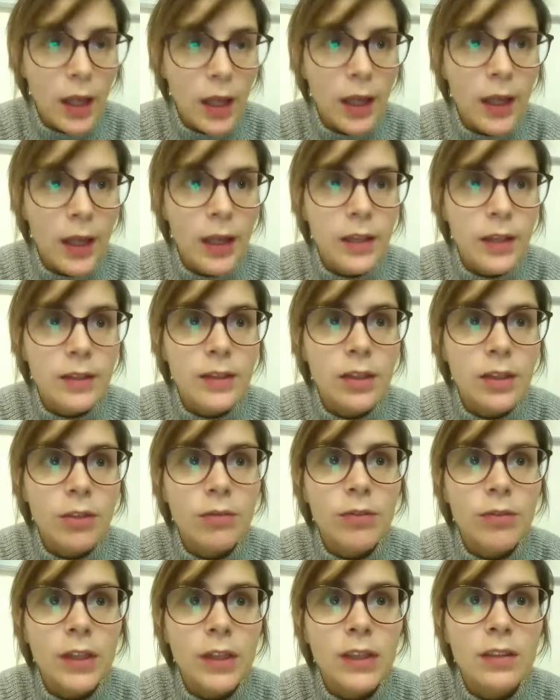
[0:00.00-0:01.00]
Et il dit en
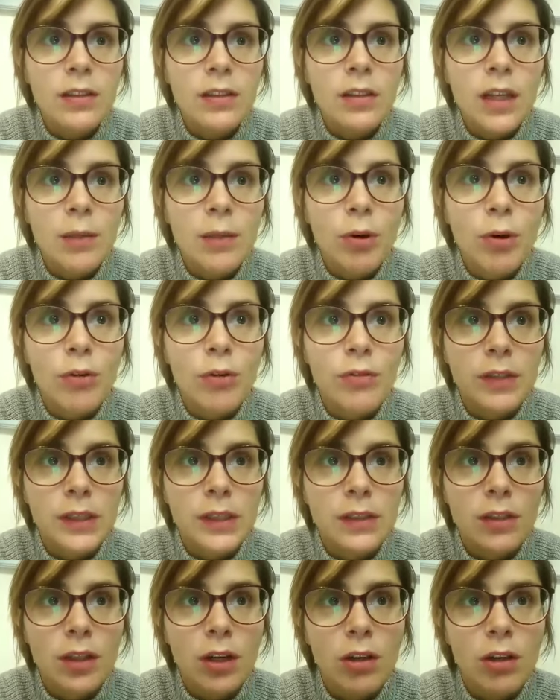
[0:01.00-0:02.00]
fait qu'un
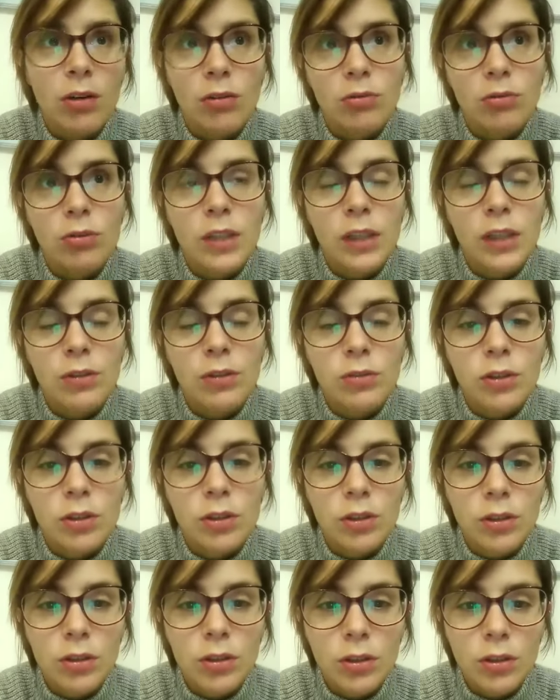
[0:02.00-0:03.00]
professeur, en tout cas dans
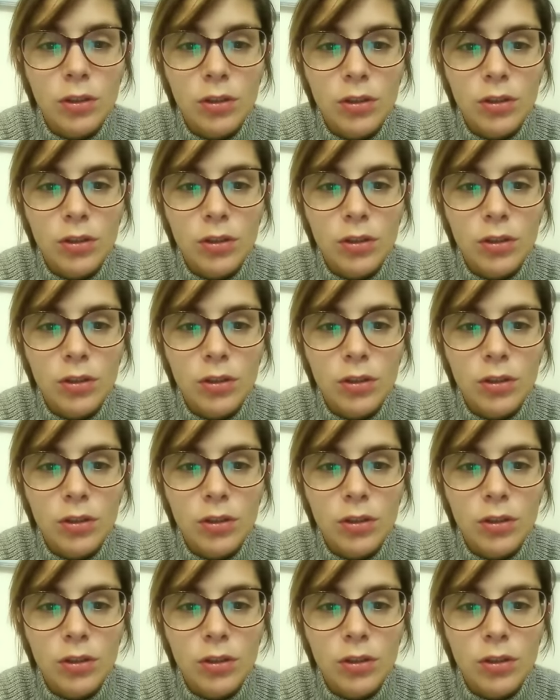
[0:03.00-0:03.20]
le,